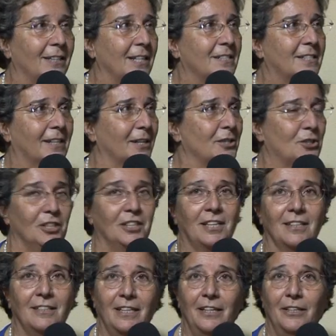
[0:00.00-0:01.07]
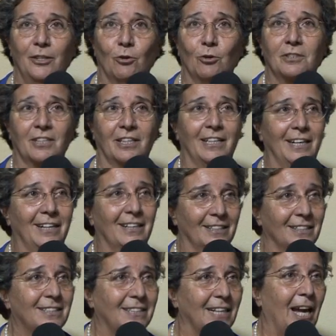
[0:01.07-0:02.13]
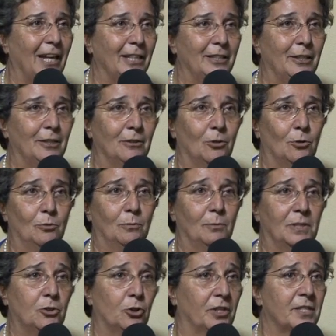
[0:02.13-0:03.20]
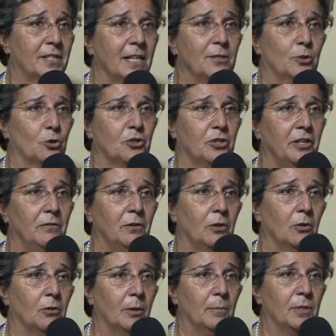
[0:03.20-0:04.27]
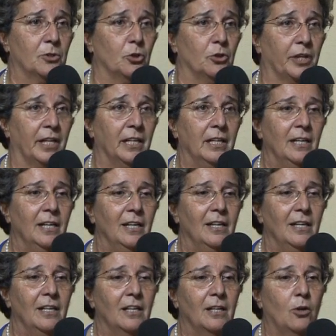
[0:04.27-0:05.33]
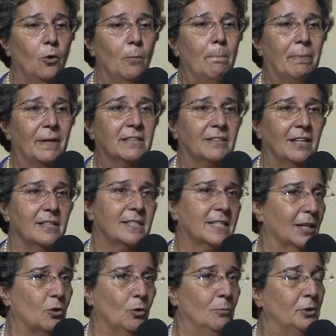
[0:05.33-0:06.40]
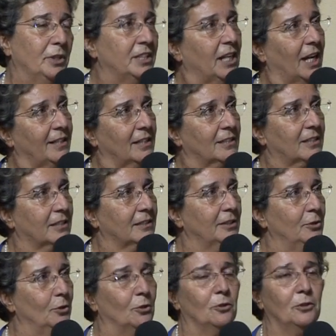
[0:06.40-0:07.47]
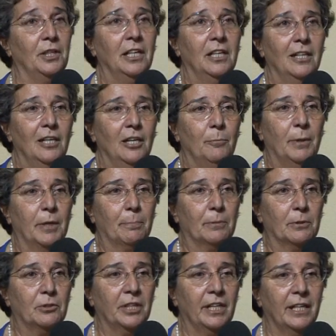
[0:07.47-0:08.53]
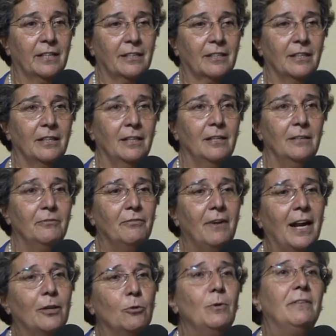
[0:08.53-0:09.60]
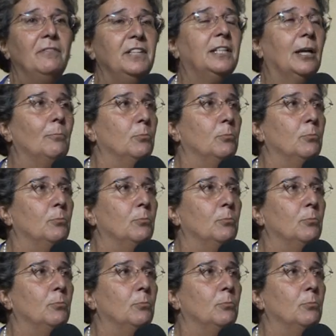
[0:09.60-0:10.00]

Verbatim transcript: ad essere cittadini oltre che cristiani con un maggiore senso civico, una maggiore compattezza comunitaria tra di noi per poter eh, fare una vita